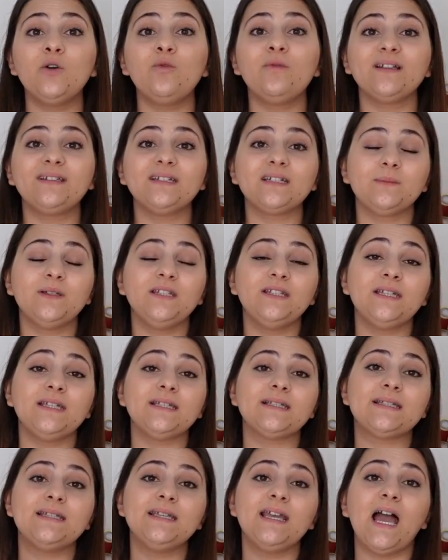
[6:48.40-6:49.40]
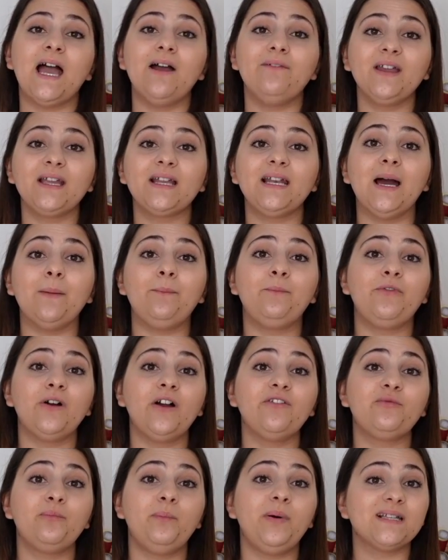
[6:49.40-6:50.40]
Et on va terminer ici avec la
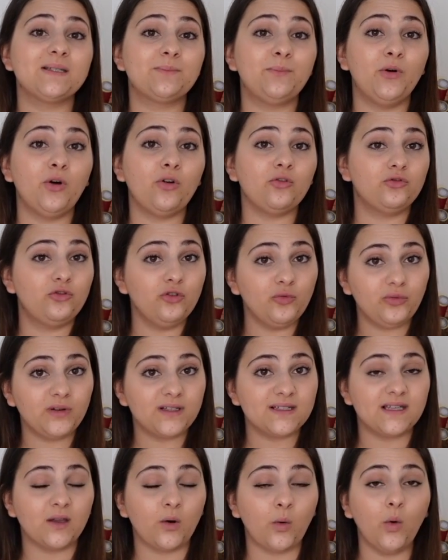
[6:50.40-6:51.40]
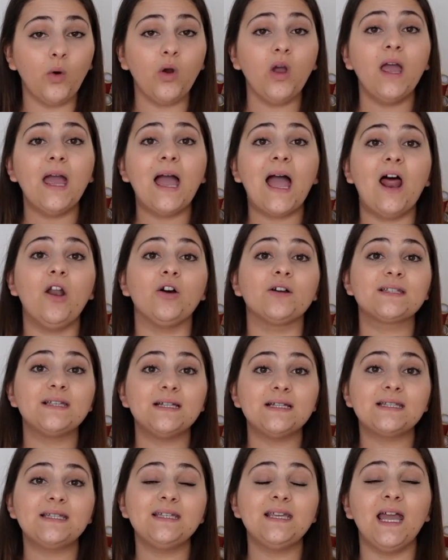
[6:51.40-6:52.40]
PFAF Passport 2.0. Alors
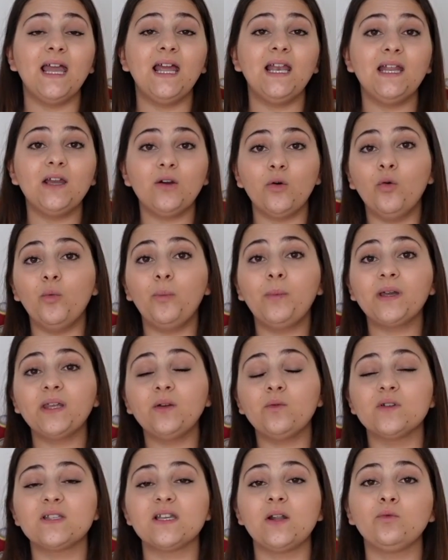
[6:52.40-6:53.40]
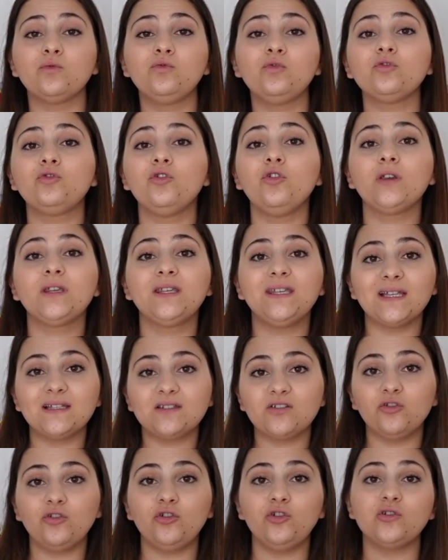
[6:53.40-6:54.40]
celle-ci, elle est au prix aux alentours de
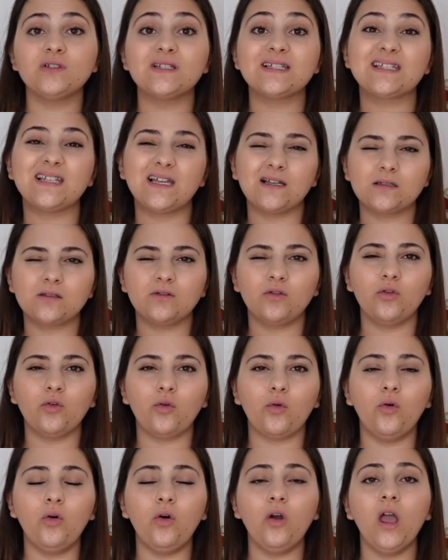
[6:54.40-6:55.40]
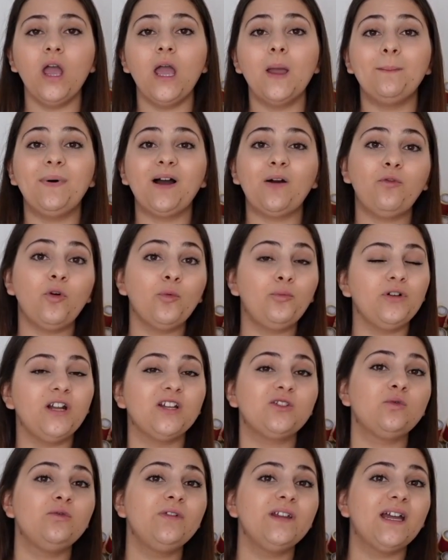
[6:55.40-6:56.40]
490-500 euros. Parfois, on
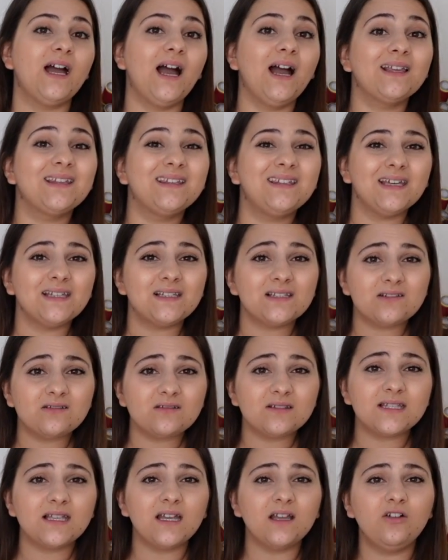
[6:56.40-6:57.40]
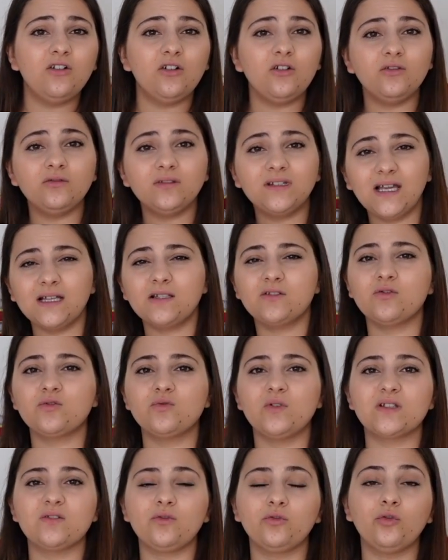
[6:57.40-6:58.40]
peut la trouver à
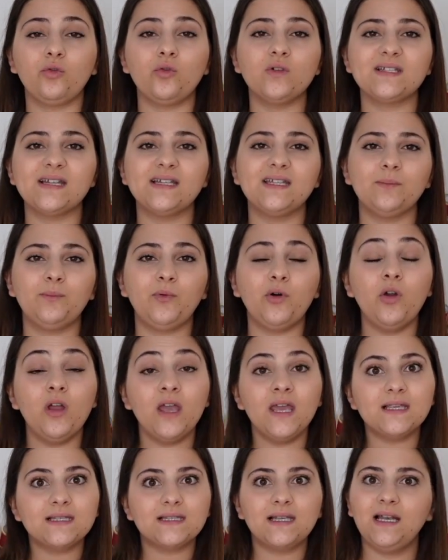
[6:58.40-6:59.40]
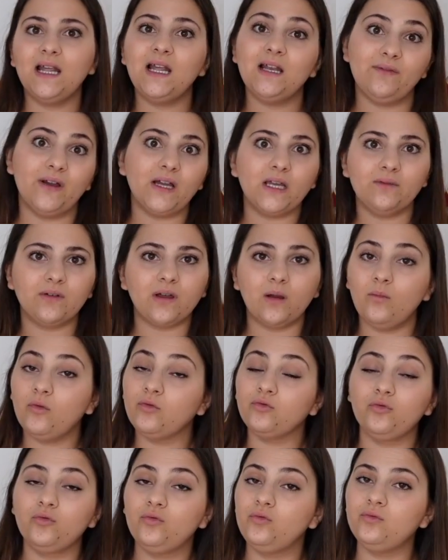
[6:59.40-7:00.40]
450-460 euros, ça dépend. Celle-là, elle varie
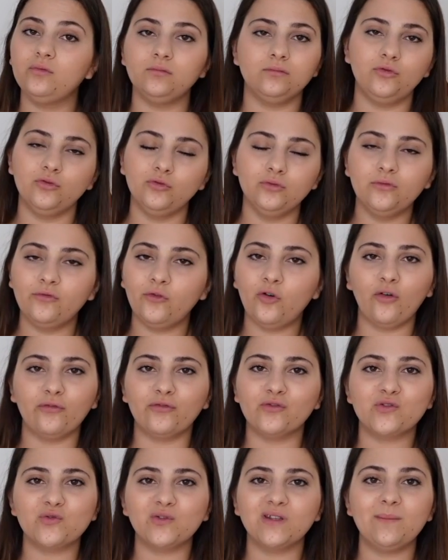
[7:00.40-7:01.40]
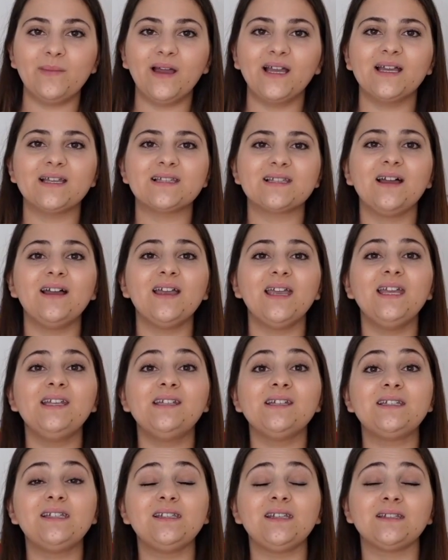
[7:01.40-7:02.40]
vraiment du coup de nouveau en fonction des magasins
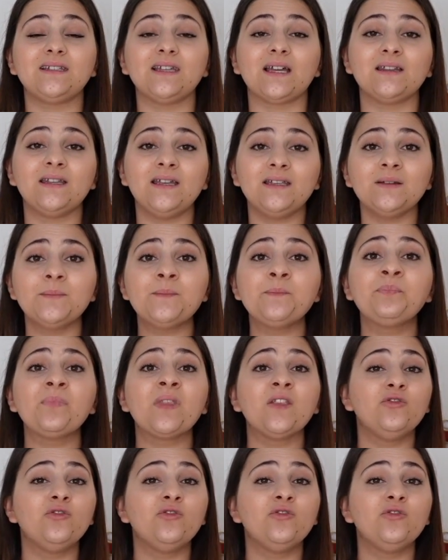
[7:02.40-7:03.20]
et des sites internet.